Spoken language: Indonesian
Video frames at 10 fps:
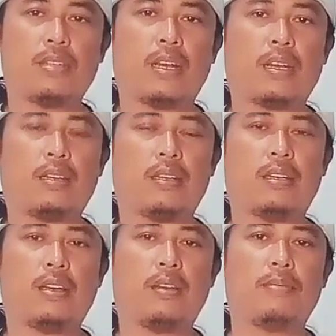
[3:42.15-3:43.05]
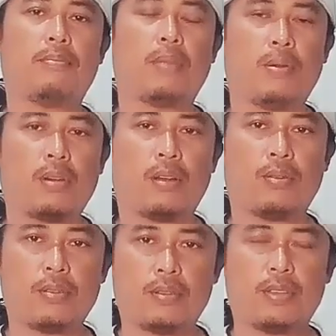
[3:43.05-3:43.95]
silahkan Anda bawa ke
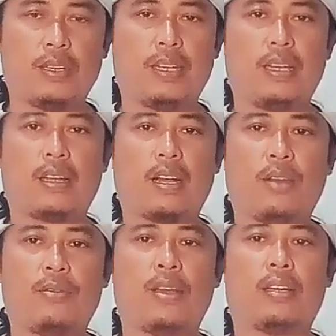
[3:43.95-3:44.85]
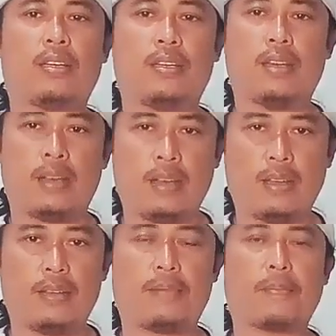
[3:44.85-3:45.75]
laut. Kalau yang
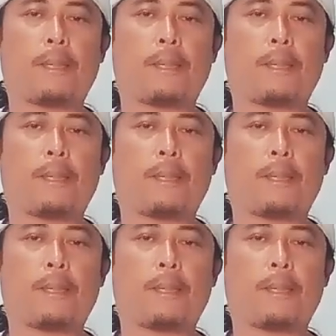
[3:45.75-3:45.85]
tidak,